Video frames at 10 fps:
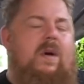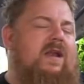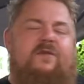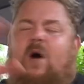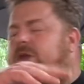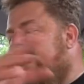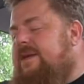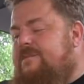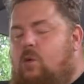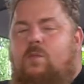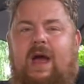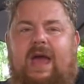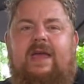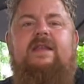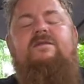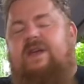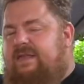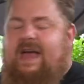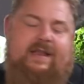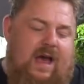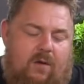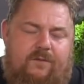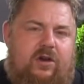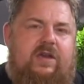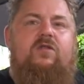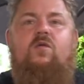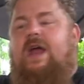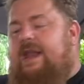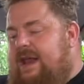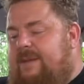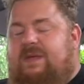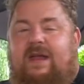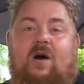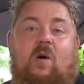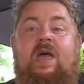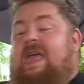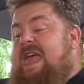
Meine Frau, die hat das mal umgerechnet, wie gesagt, hauen wir euch hier drunter, dann habt ihr das auch.